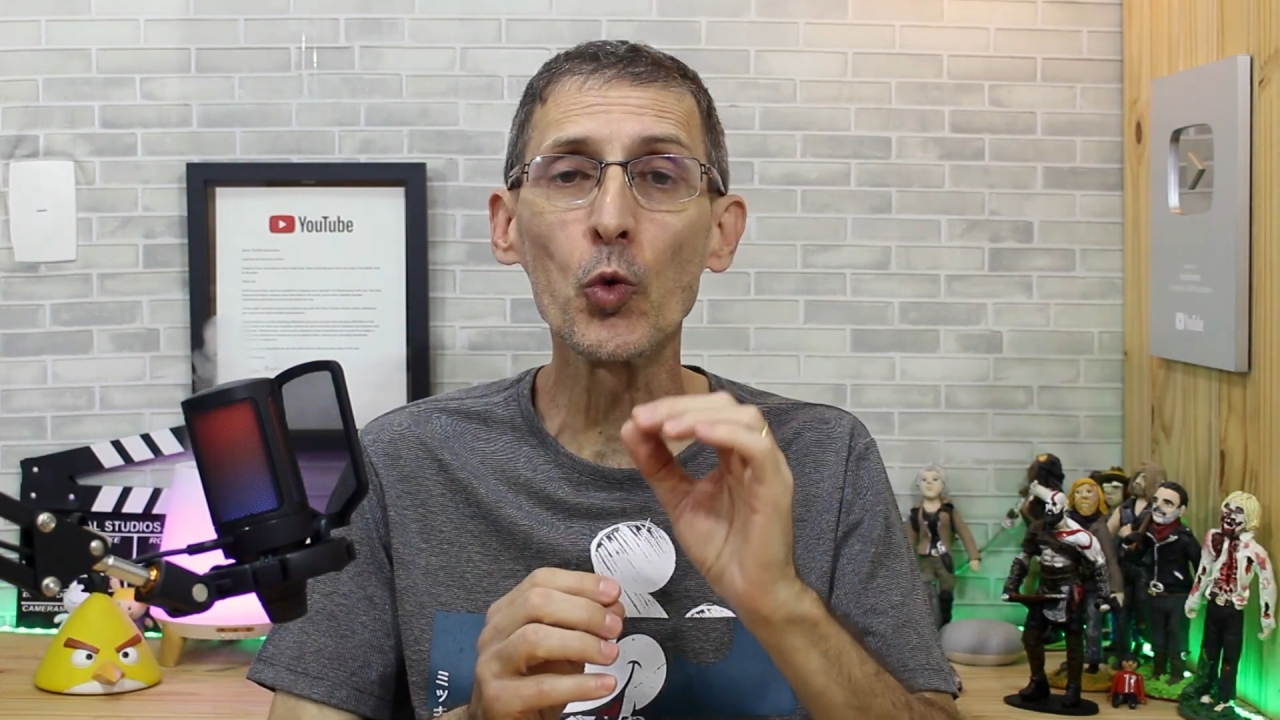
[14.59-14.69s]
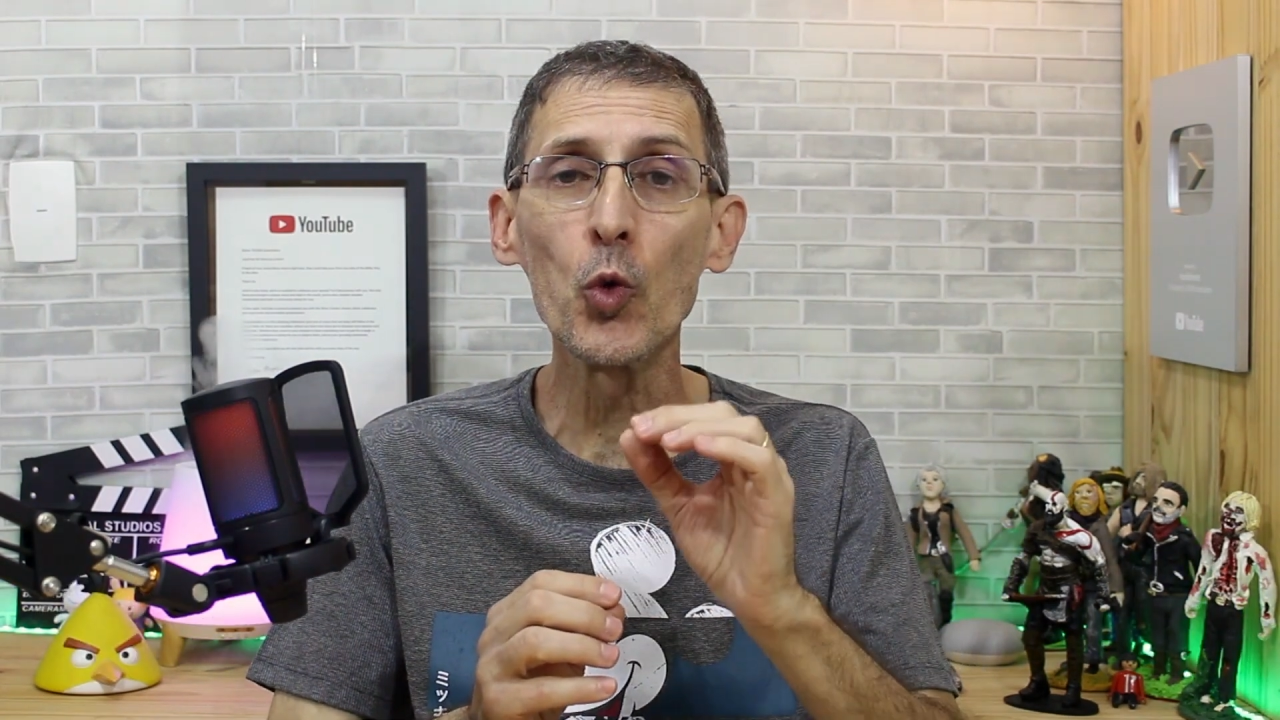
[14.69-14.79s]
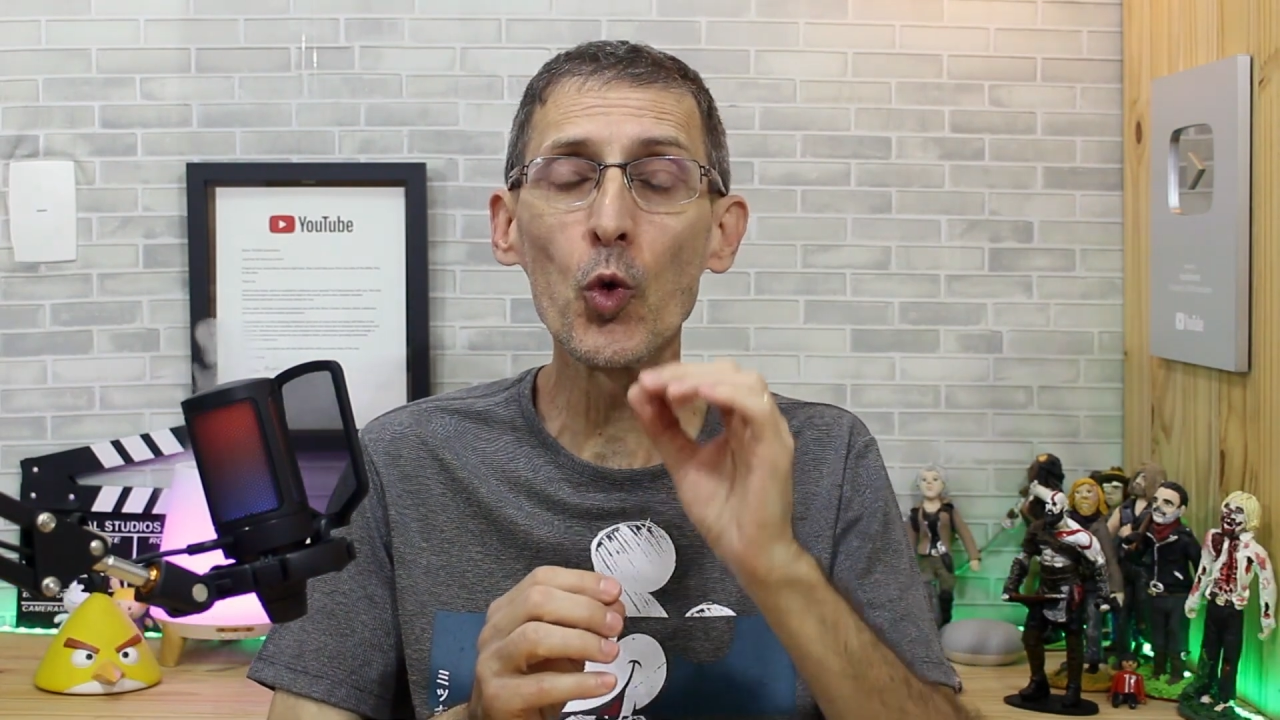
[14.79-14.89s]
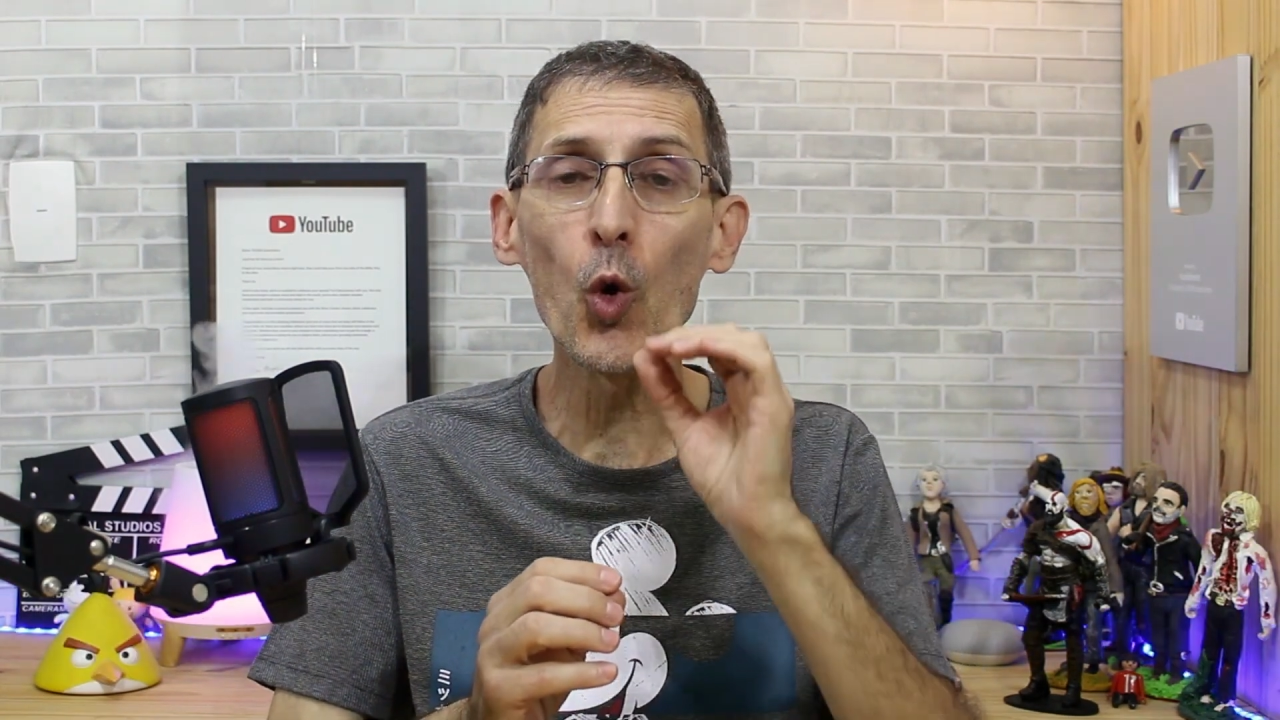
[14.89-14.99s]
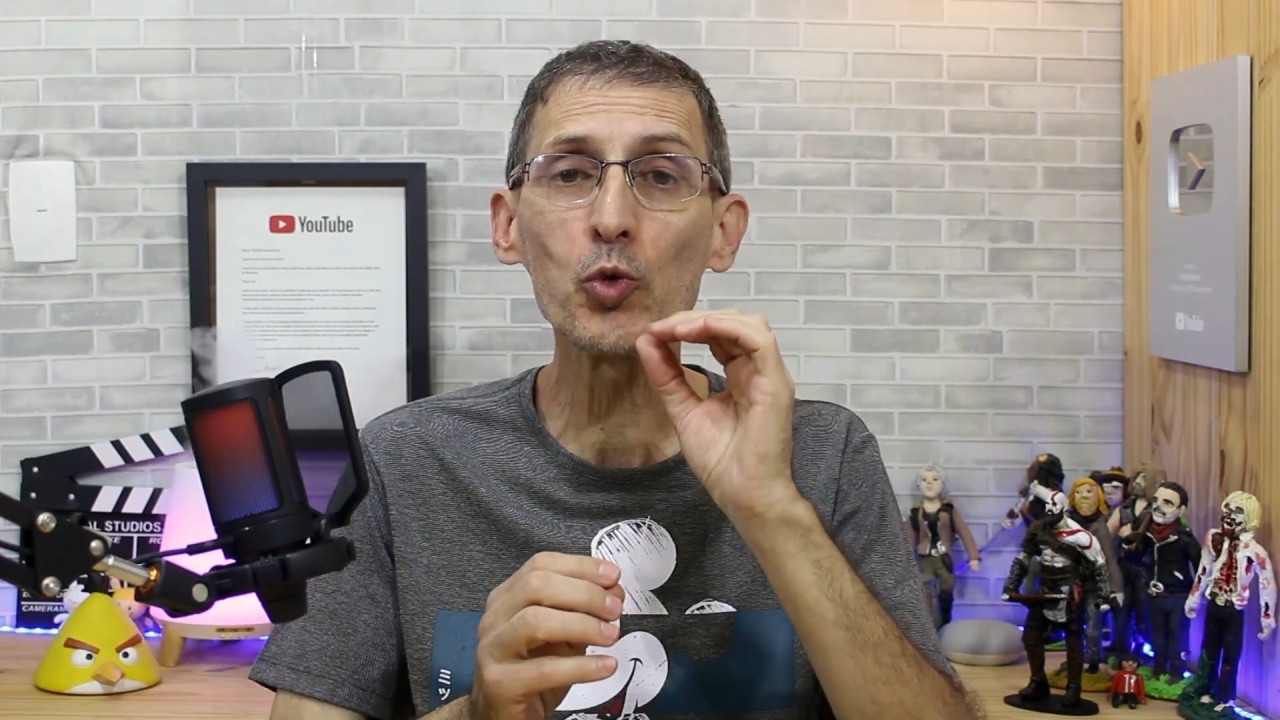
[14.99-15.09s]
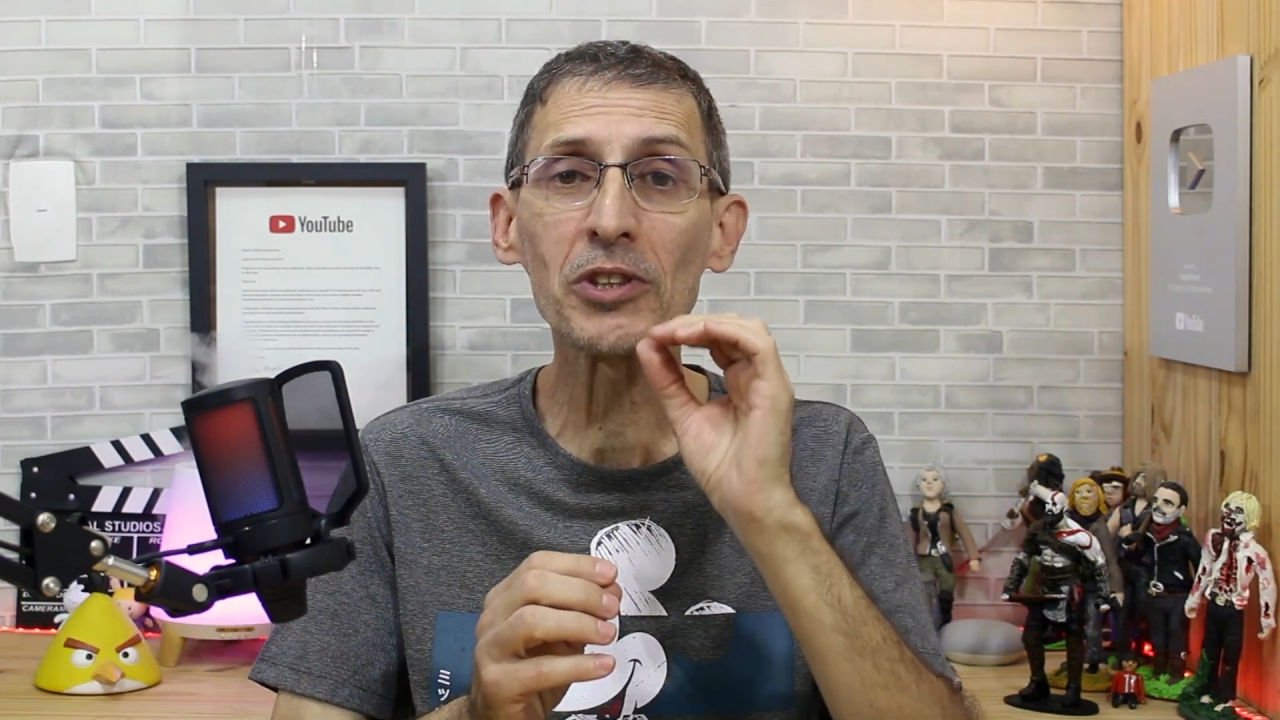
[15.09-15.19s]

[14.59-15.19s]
Google